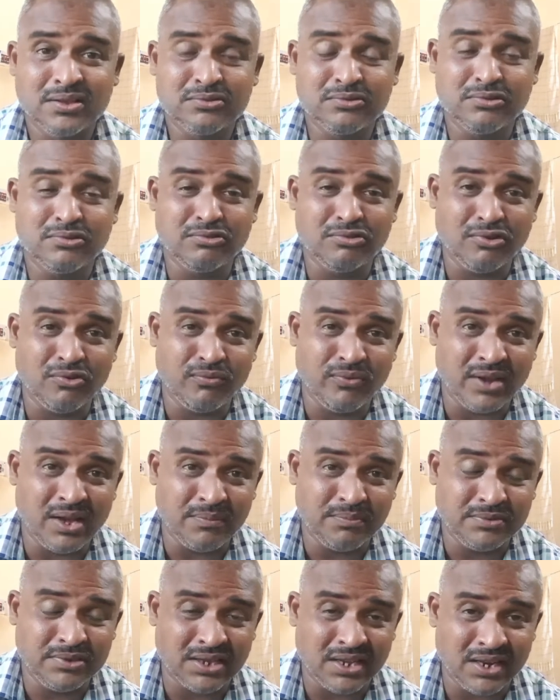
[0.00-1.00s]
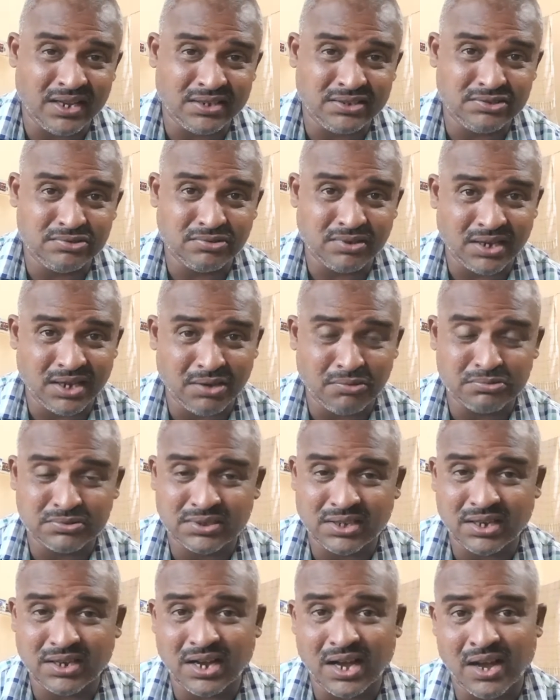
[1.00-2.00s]
तो नो फैप चैलेंज जो है
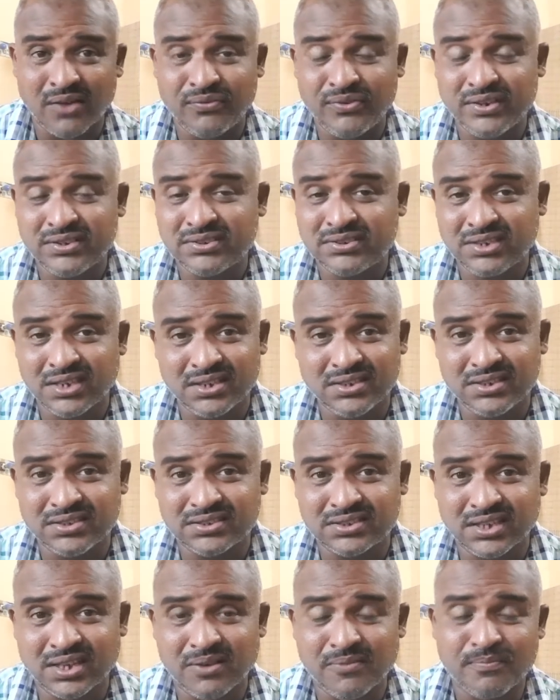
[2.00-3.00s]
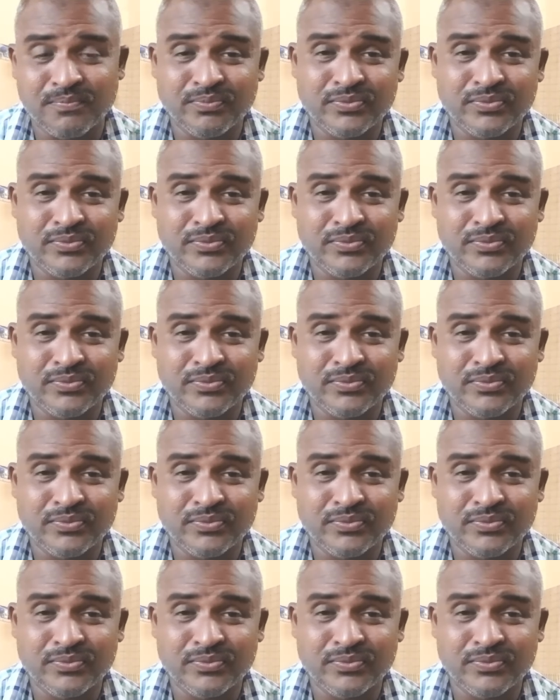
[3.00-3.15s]
उसके काफ़ी स्टेजेस है